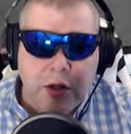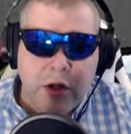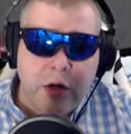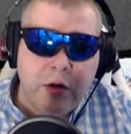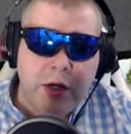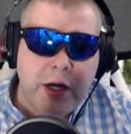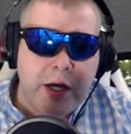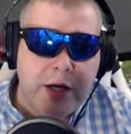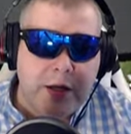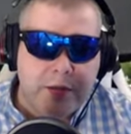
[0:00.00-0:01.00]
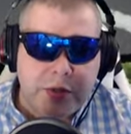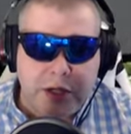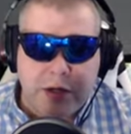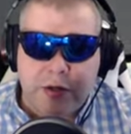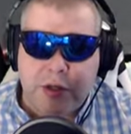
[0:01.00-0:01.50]
No nie,
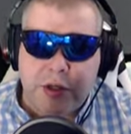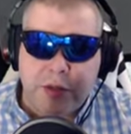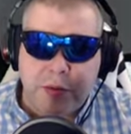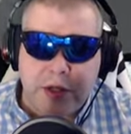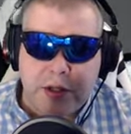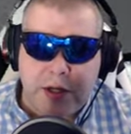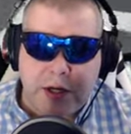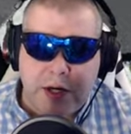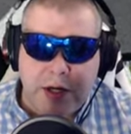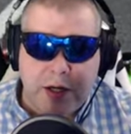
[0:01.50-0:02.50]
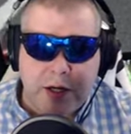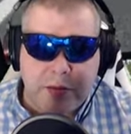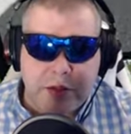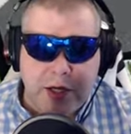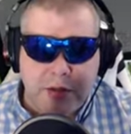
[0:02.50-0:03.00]
przekroczyliśmy jednak. A, i
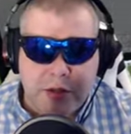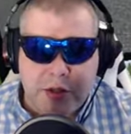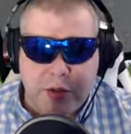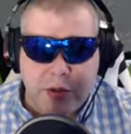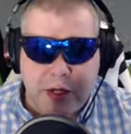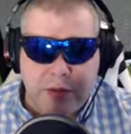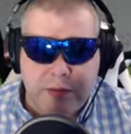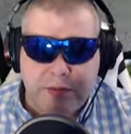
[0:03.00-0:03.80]
myślałem, że się uda.